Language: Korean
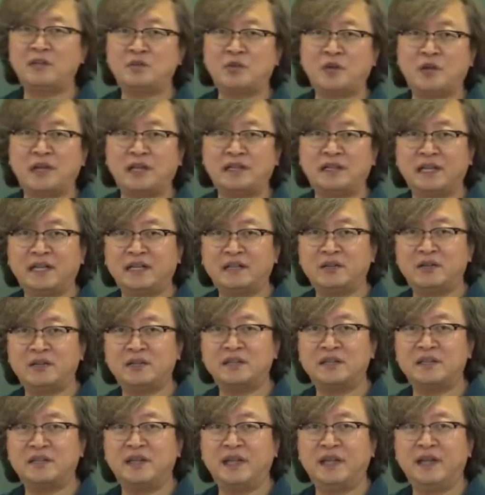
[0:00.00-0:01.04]
속한다는
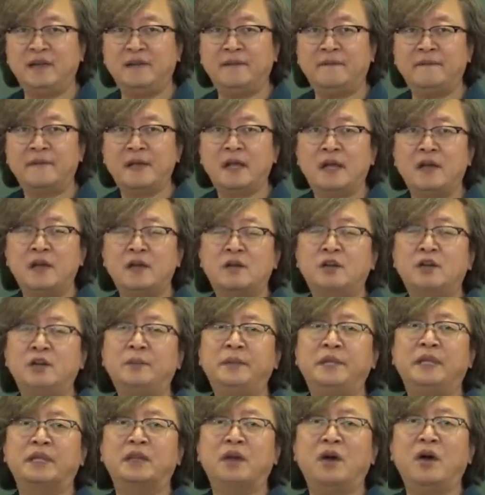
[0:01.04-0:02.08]
것인데
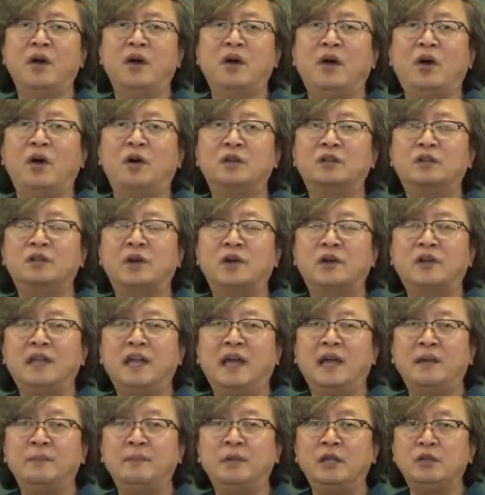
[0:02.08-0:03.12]
그러면 어떻게
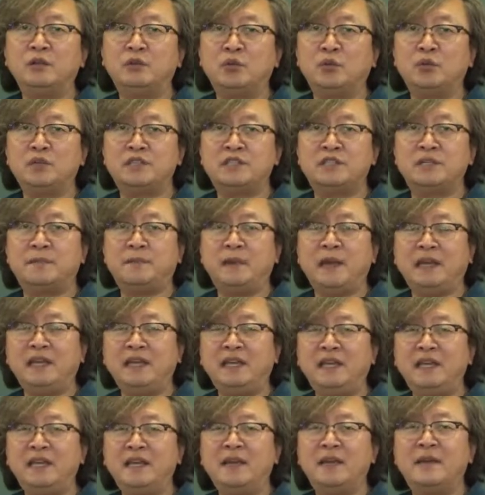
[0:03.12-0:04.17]
하면 또
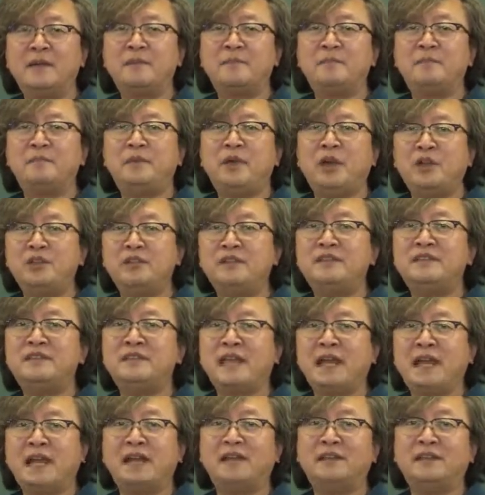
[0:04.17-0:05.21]
집행이
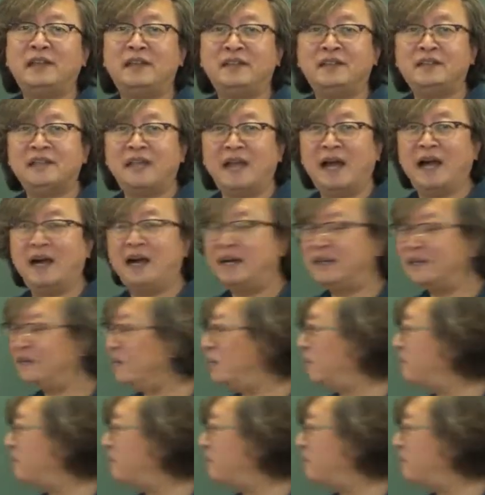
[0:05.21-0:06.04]
면제가 되느냐 하는